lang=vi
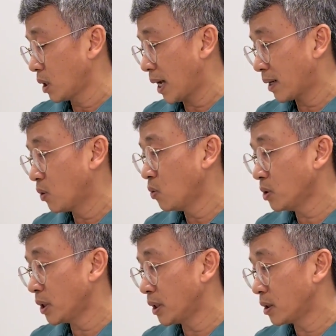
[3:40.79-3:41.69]
ăn
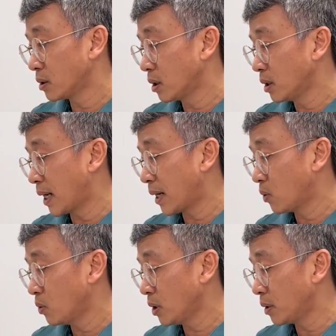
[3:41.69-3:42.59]
uống thì thực sự là
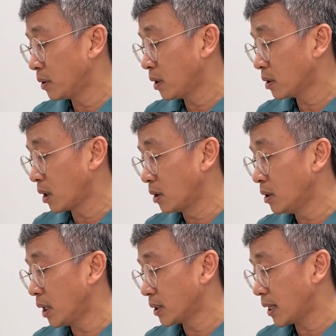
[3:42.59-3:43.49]
ăn uống thì nó
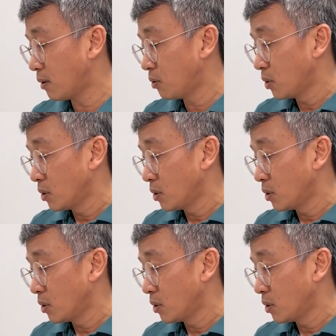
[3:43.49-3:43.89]
cử là sao